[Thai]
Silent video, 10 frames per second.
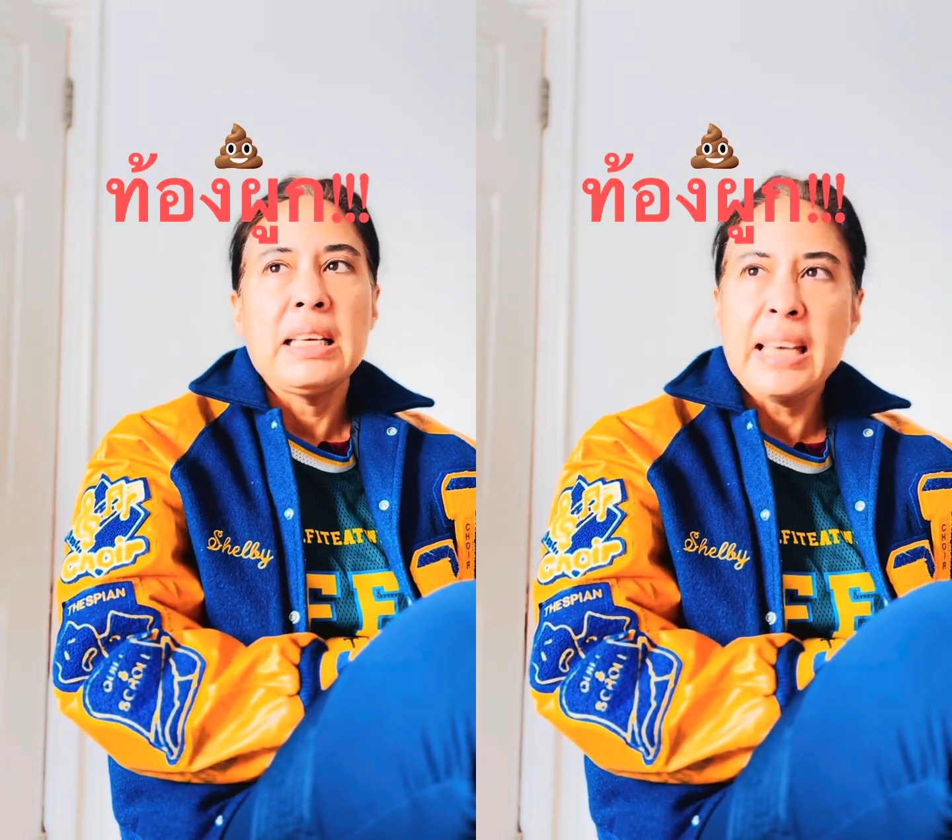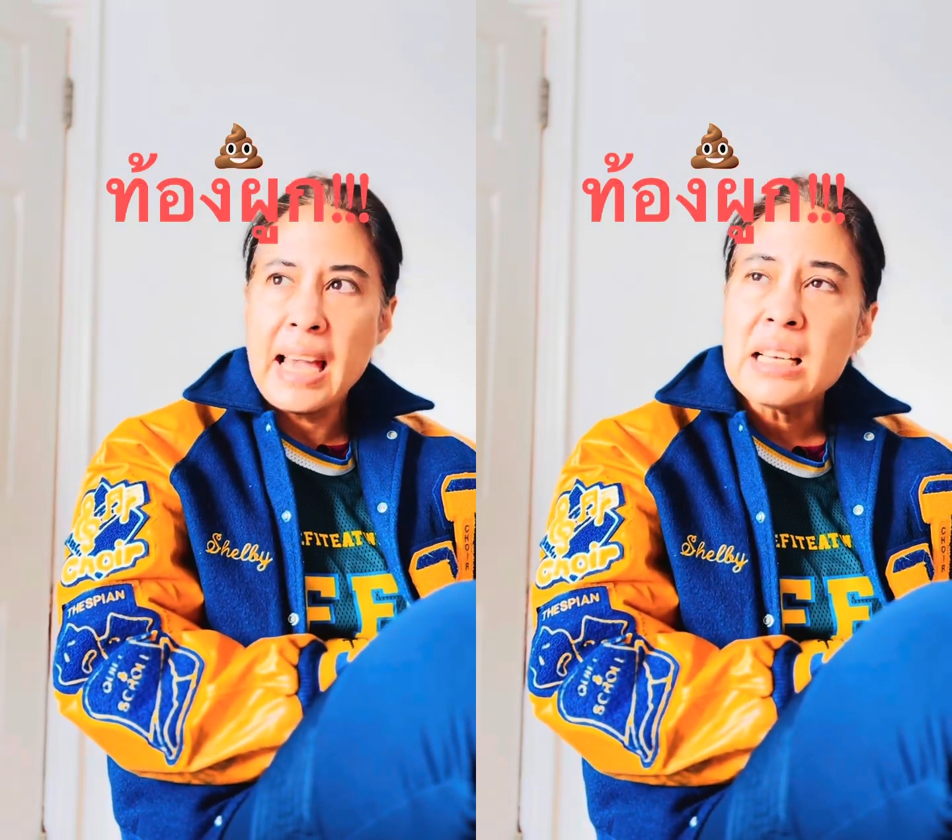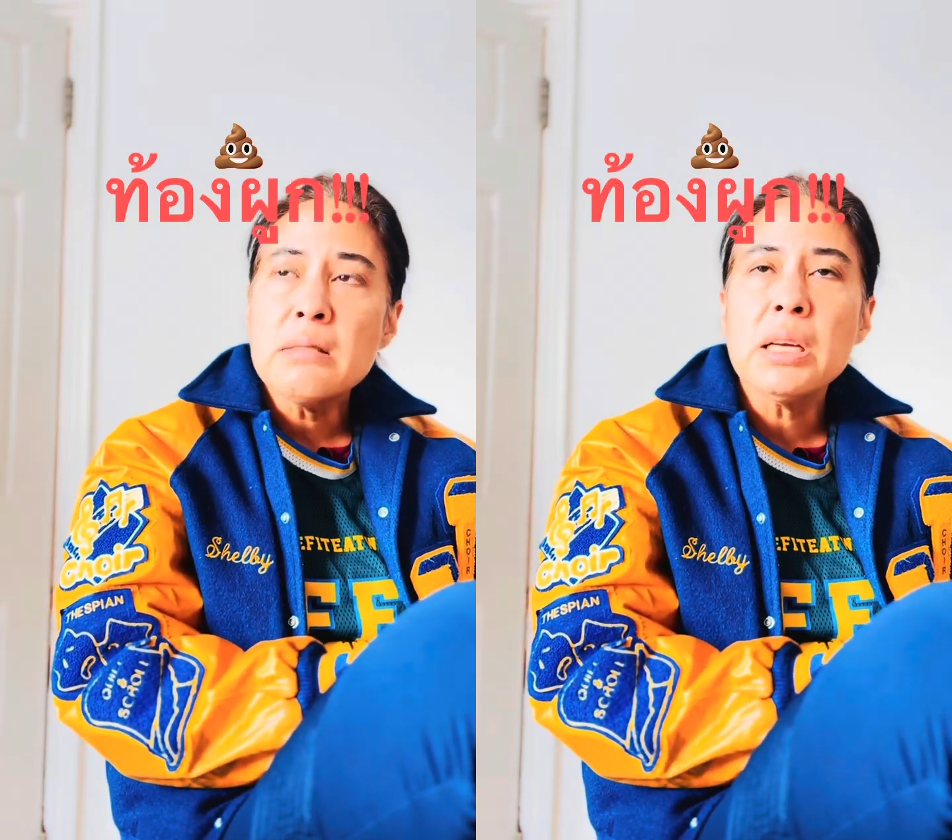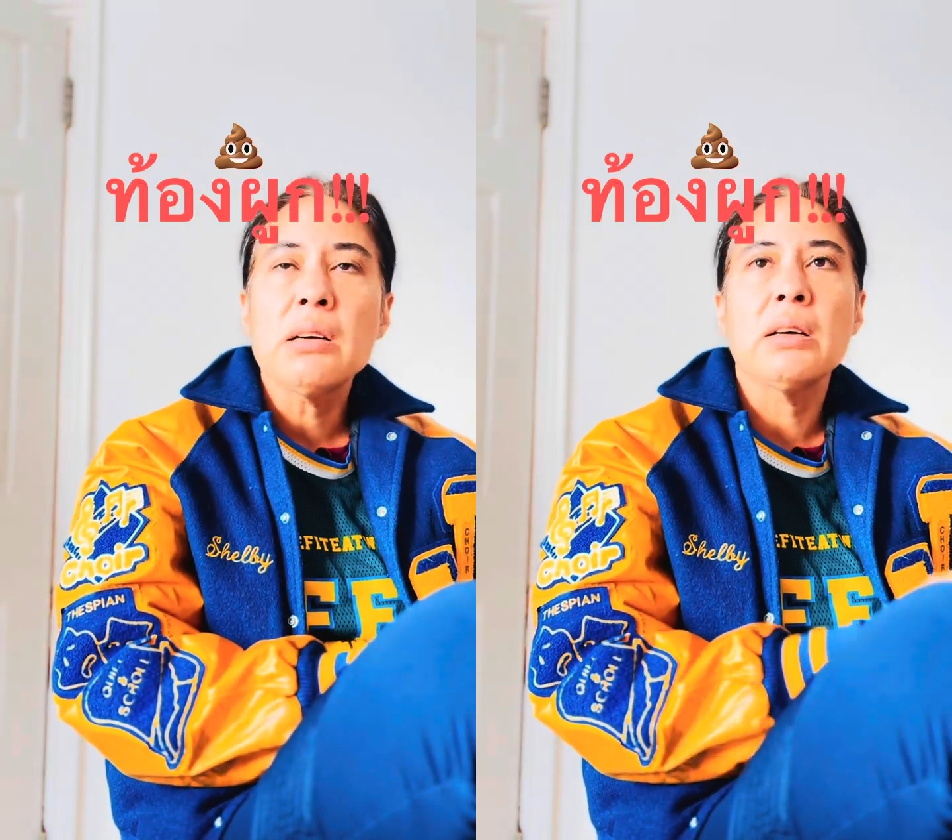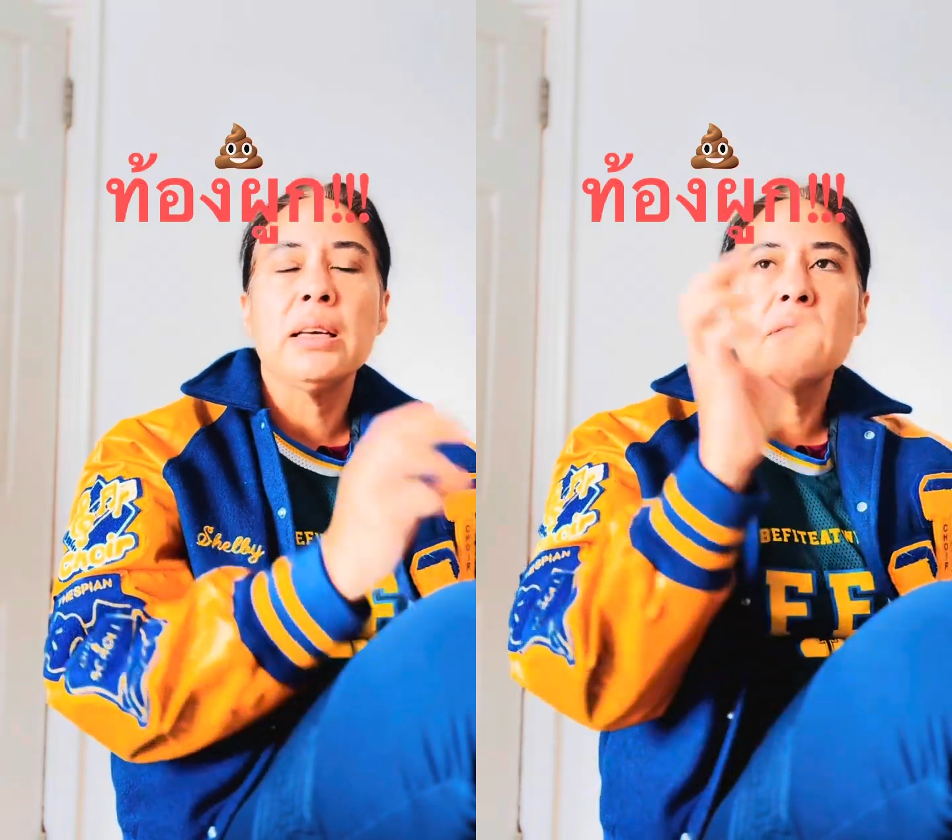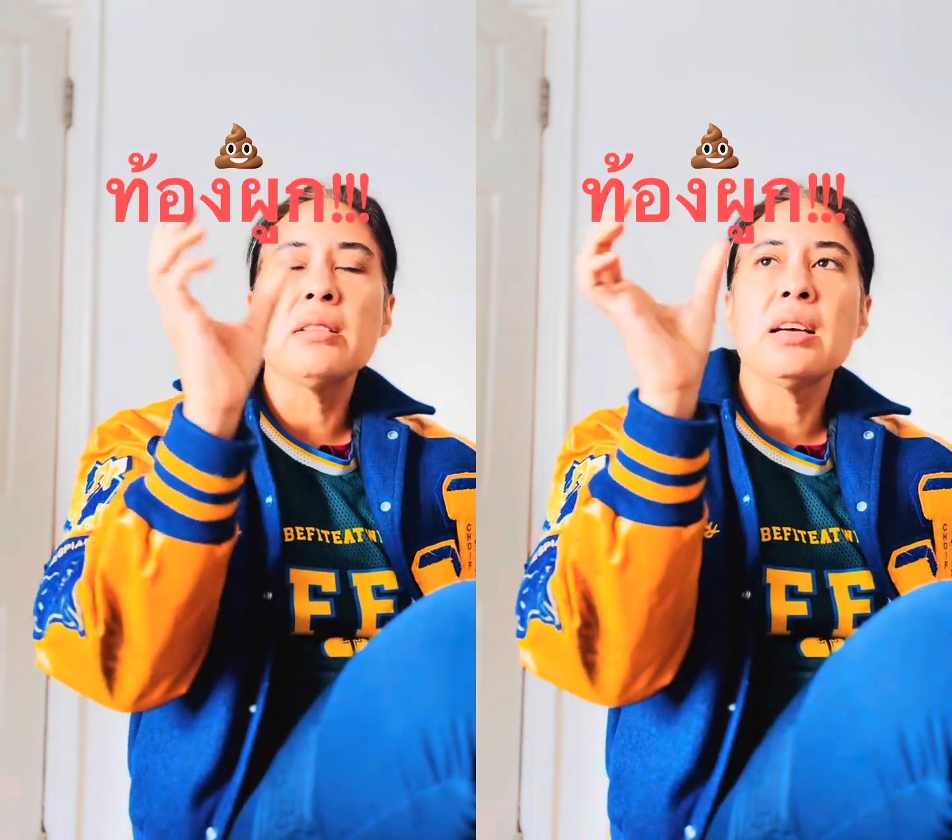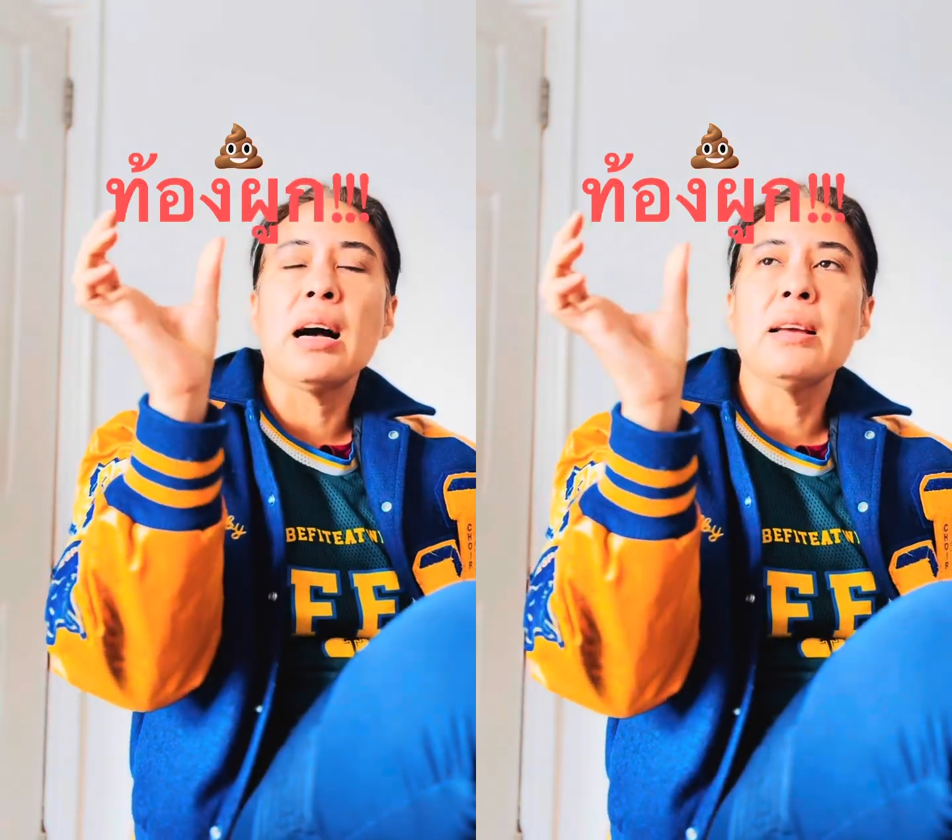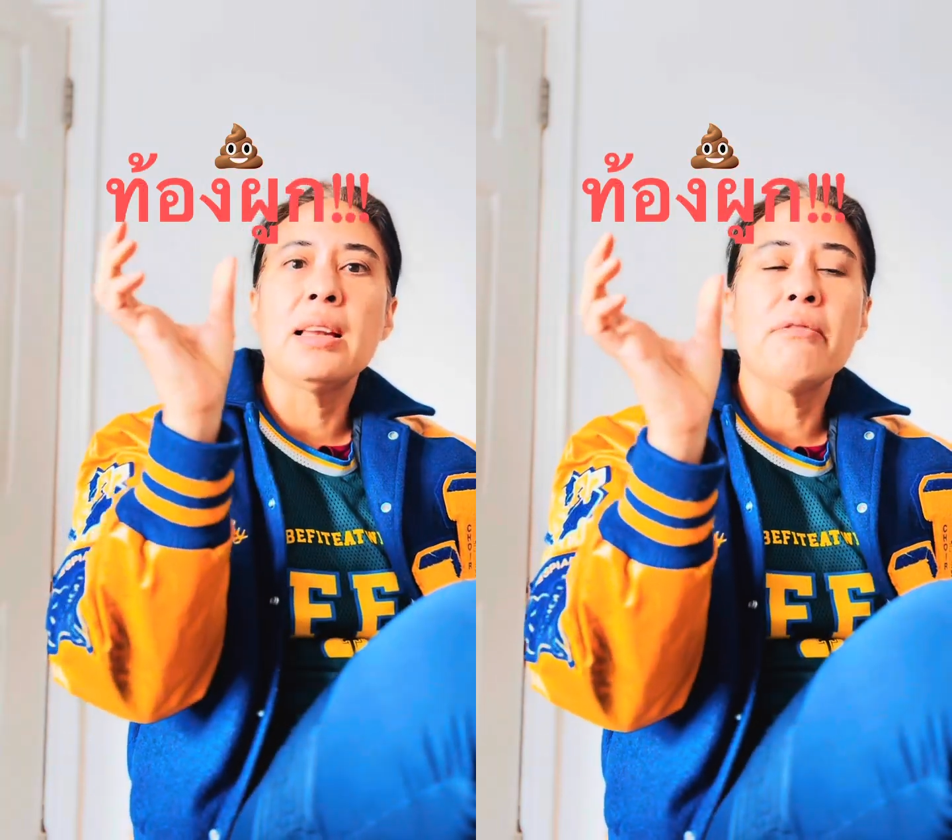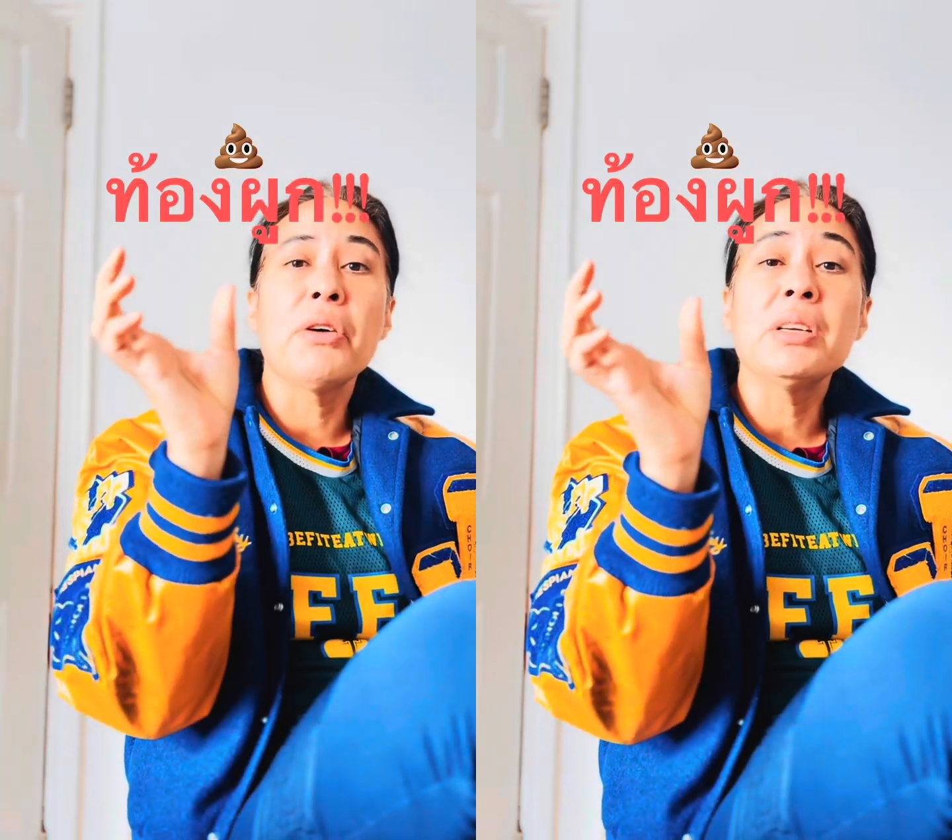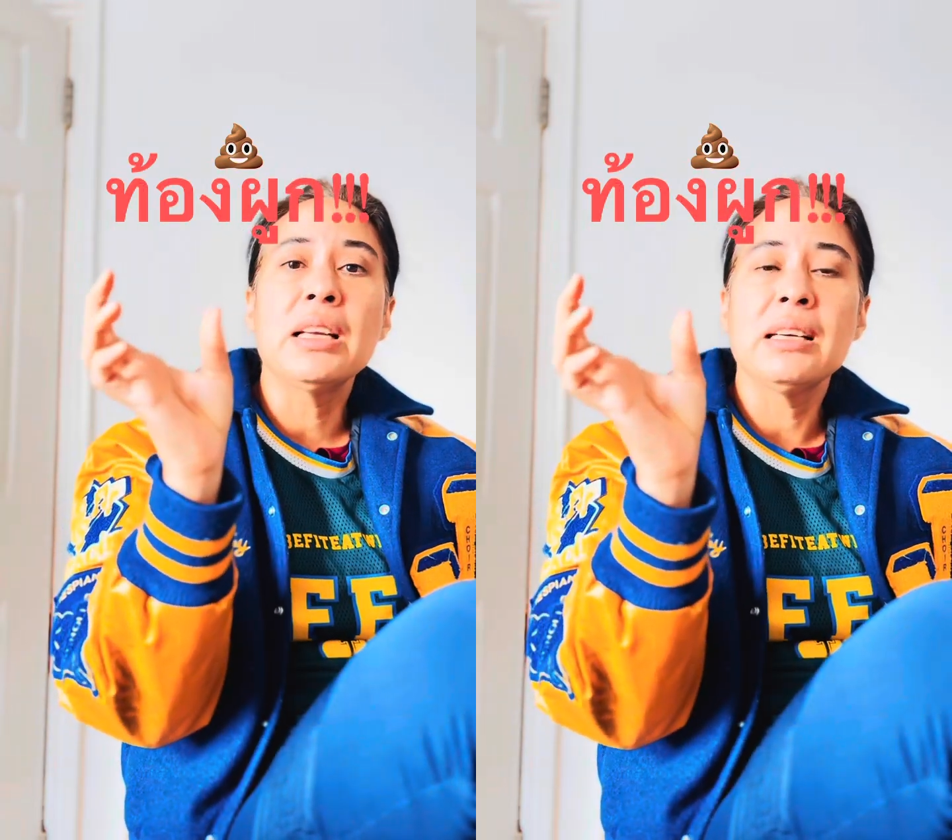แข็งขึ้นมาหน่อยก็จะอีกระ
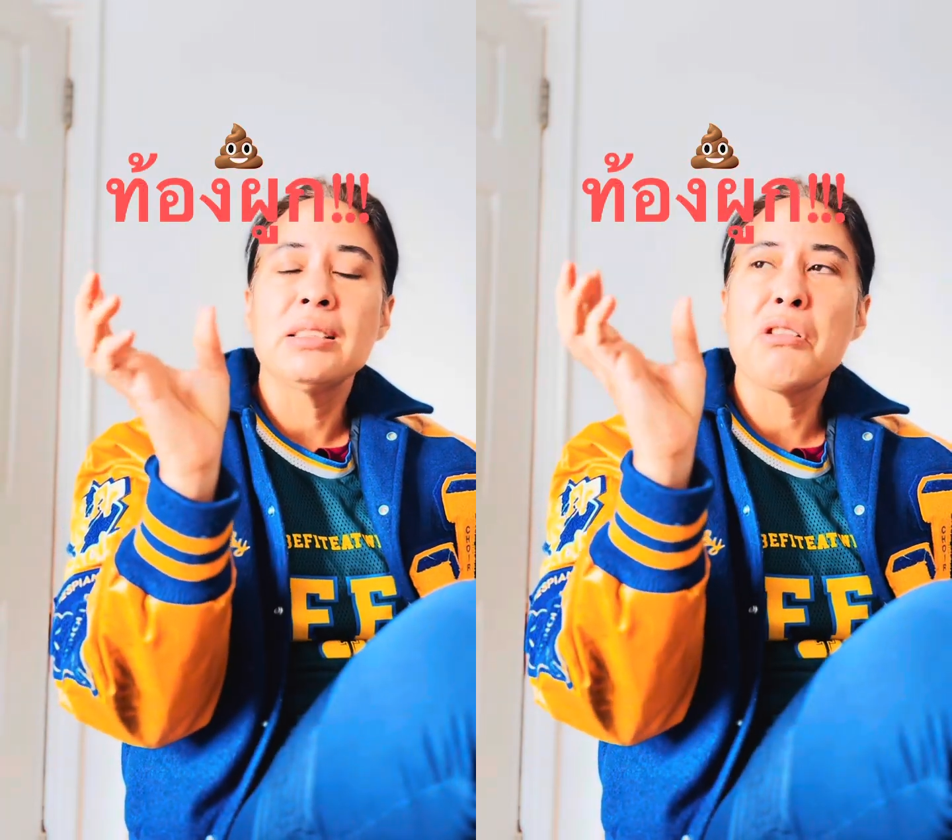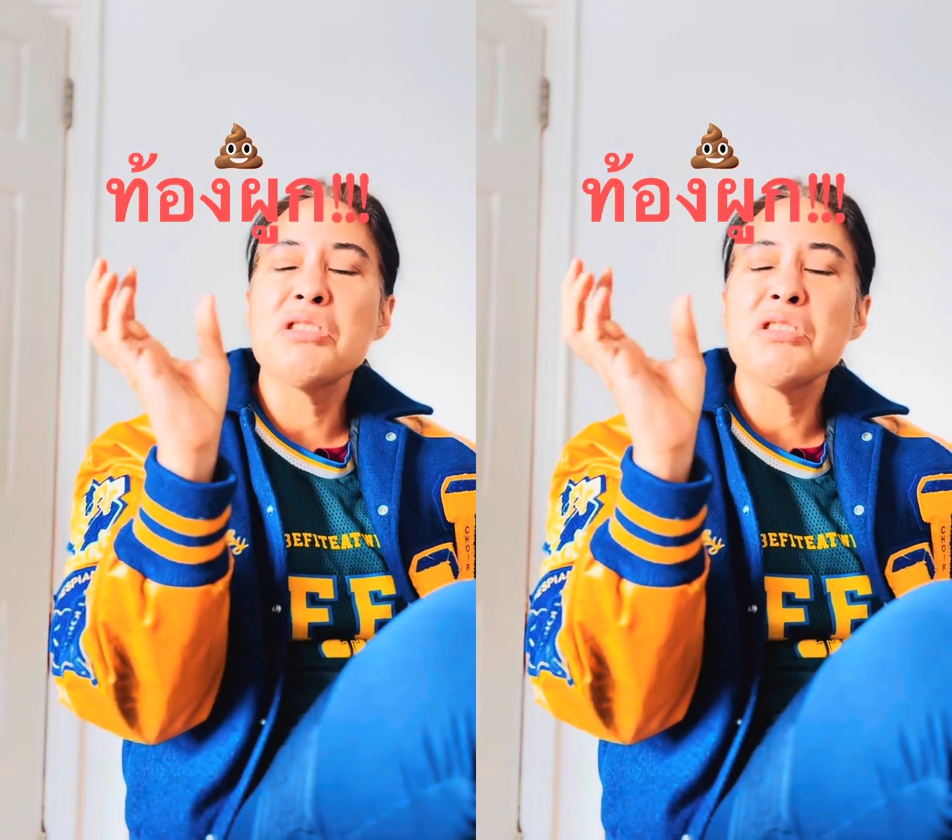ดับหนึ่งนะ